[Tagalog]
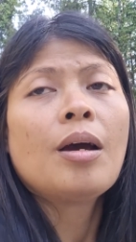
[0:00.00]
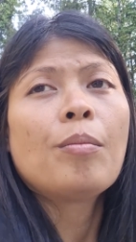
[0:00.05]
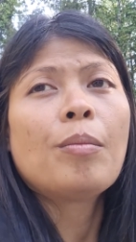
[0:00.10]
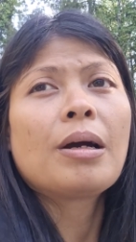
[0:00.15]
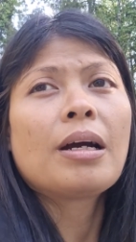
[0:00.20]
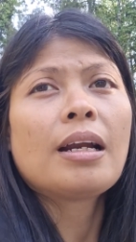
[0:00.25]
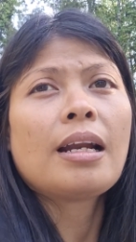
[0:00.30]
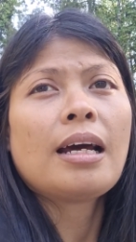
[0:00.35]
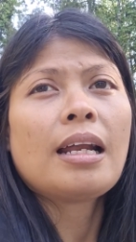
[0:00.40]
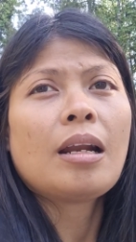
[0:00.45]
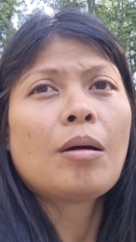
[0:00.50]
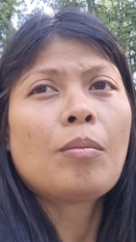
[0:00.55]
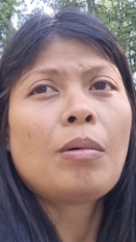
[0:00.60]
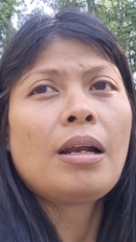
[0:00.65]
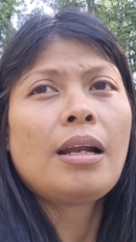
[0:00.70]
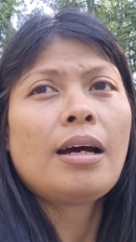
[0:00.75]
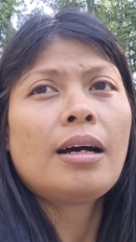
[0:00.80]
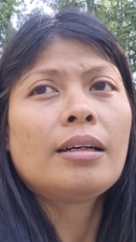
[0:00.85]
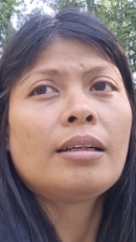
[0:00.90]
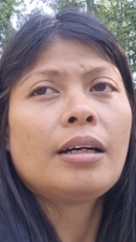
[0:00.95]
Maglalaba
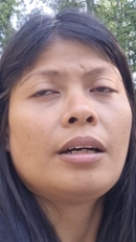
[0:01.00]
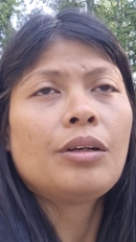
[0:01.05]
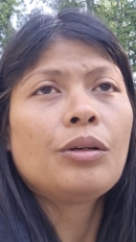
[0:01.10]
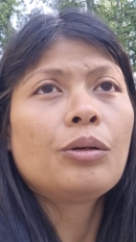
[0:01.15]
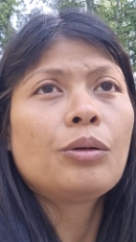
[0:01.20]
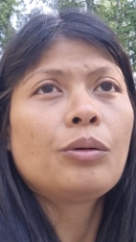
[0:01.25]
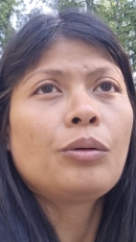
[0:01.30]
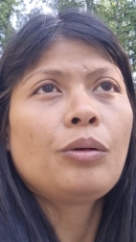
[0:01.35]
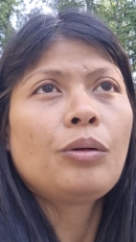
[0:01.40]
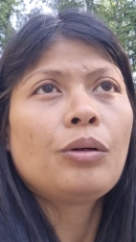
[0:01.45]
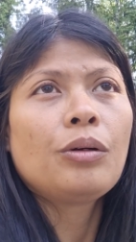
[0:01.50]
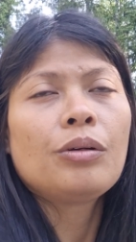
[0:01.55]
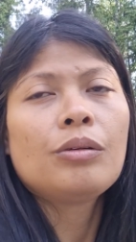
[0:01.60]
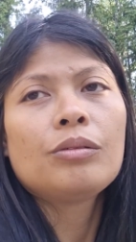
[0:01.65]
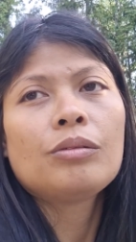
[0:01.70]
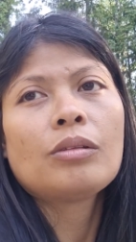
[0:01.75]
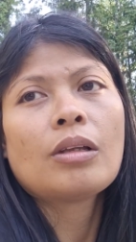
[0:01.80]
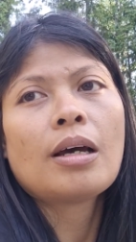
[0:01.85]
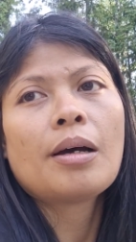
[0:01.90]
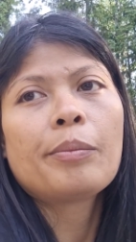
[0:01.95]
lang ganun.
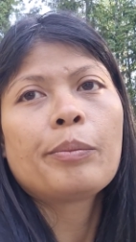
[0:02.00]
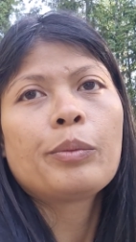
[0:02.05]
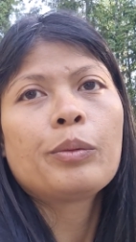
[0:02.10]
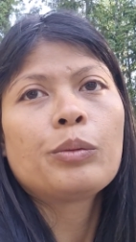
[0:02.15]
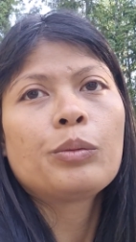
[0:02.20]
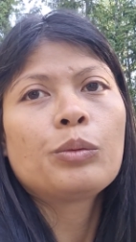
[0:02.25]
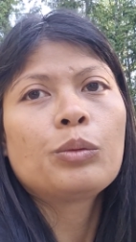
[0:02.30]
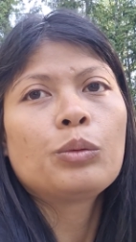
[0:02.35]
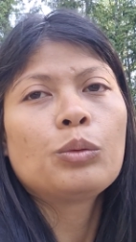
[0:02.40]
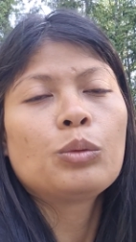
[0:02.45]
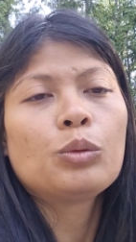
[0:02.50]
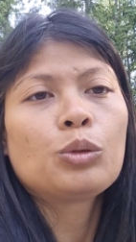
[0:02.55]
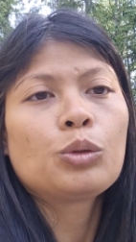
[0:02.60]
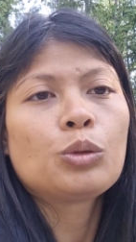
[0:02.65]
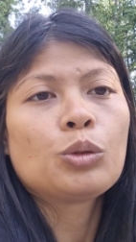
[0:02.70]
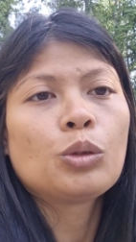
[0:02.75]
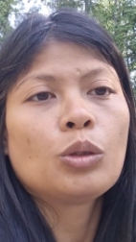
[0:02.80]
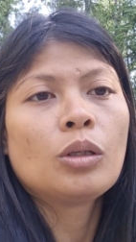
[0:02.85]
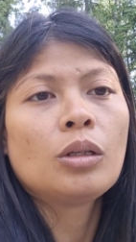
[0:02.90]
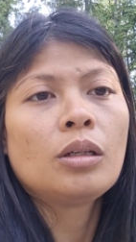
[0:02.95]

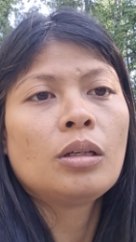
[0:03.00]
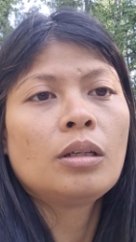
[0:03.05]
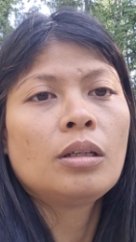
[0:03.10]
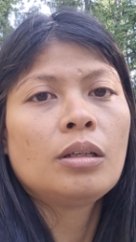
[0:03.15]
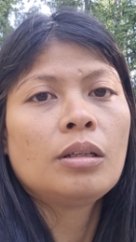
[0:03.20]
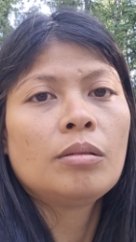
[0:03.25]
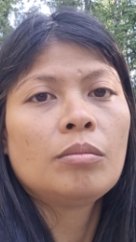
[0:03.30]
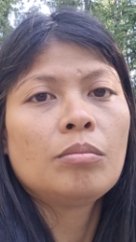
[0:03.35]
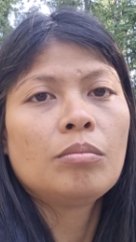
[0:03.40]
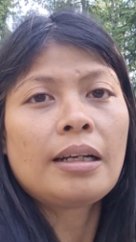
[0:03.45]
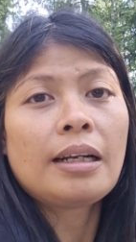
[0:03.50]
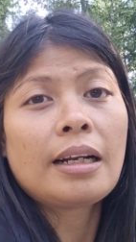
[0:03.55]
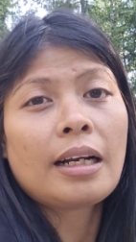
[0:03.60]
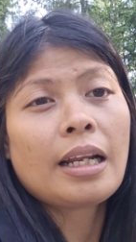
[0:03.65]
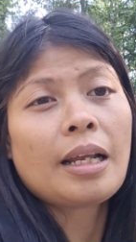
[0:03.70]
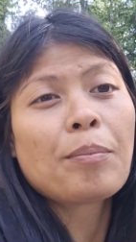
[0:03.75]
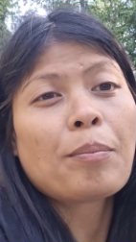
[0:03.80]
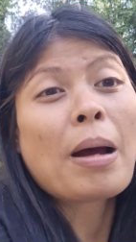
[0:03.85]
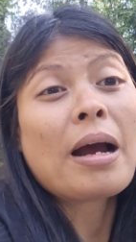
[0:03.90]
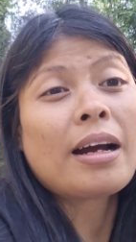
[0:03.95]
Tapos,
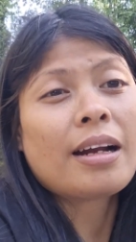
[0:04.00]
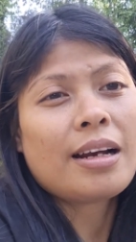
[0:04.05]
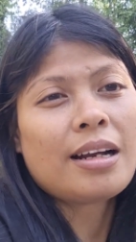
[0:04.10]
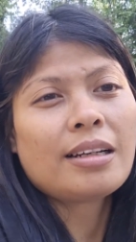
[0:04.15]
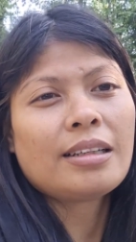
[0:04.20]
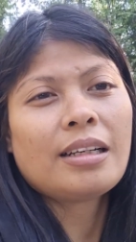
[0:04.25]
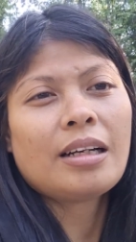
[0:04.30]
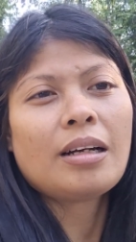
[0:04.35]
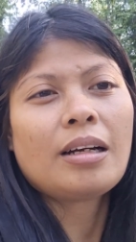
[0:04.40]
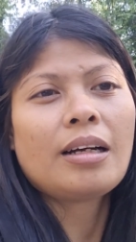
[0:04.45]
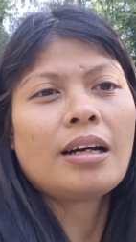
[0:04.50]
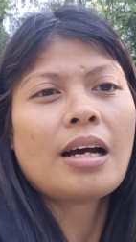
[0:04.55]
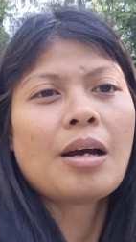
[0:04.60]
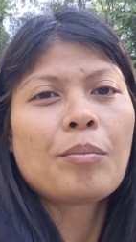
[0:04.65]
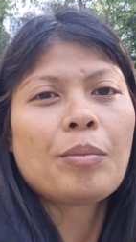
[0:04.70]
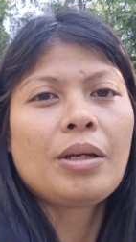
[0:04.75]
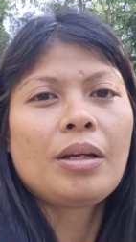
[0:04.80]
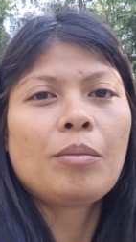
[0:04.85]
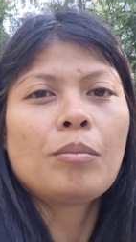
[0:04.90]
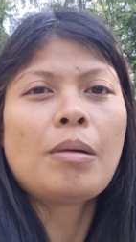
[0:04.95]
grirepack lang ng
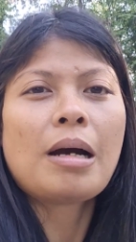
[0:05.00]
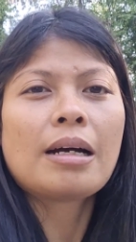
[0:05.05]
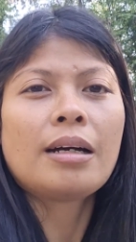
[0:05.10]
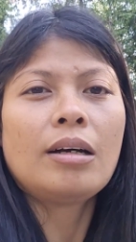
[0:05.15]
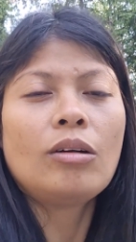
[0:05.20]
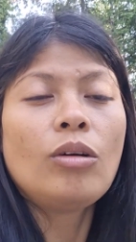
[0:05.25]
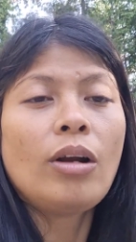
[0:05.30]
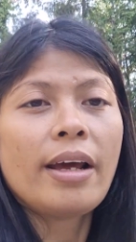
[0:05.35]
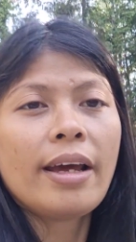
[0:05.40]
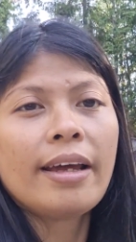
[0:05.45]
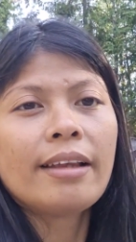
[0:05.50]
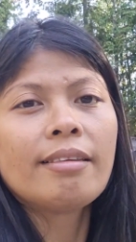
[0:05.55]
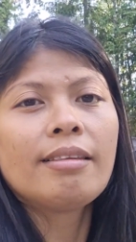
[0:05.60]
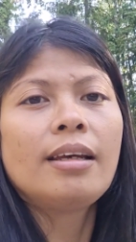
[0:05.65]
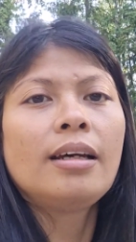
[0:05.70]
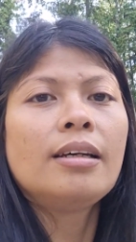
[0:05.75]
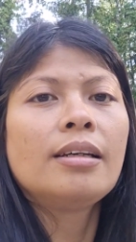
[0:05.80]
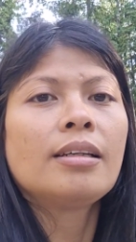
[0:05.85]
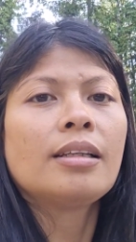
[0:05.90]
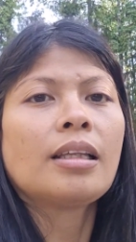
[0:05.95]
aming bag ulit.
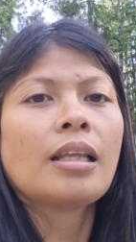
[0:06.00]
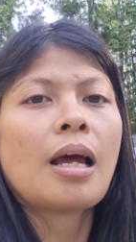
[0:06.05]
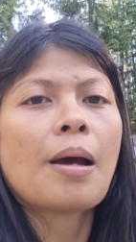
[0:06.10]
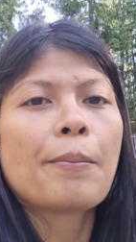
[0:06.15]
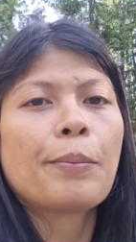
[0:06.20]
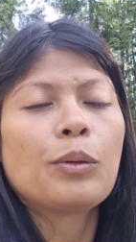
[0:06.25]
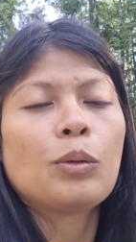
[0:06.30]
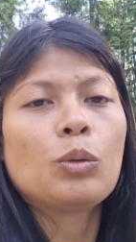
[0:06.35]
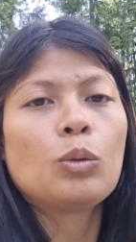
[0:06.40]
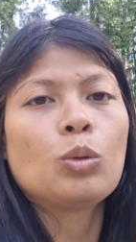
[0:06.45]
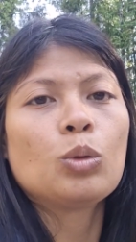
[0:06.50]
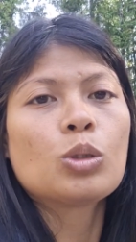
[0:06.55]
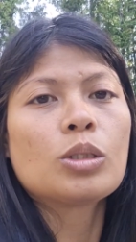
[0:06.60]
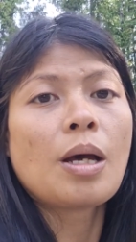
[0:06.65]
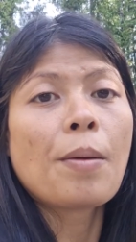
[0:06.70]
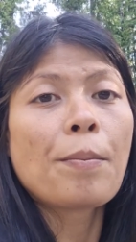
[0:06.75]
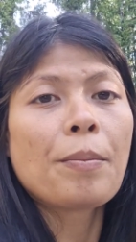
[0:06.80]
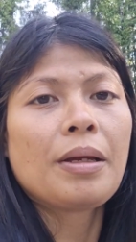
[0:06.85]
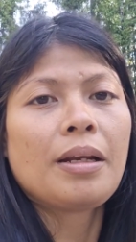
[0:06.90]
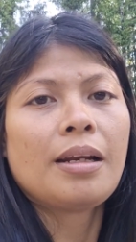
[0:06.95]
Tapos,
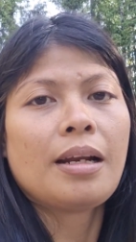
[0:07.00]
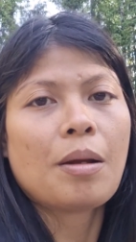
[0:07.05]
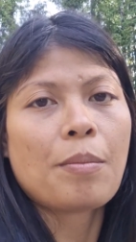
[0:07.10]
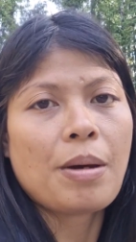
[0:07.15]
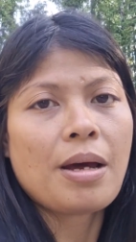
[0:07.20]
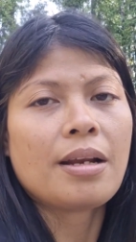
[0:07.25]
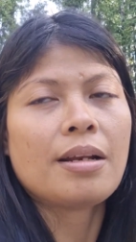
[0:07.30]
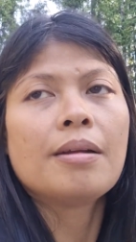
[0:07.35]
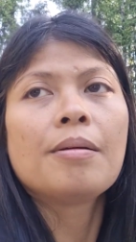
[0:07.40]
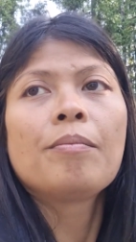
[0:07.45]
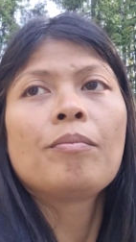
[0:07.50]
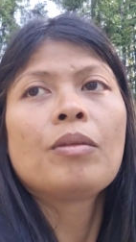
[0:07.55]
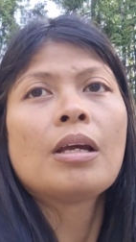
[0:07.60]
camping na naman.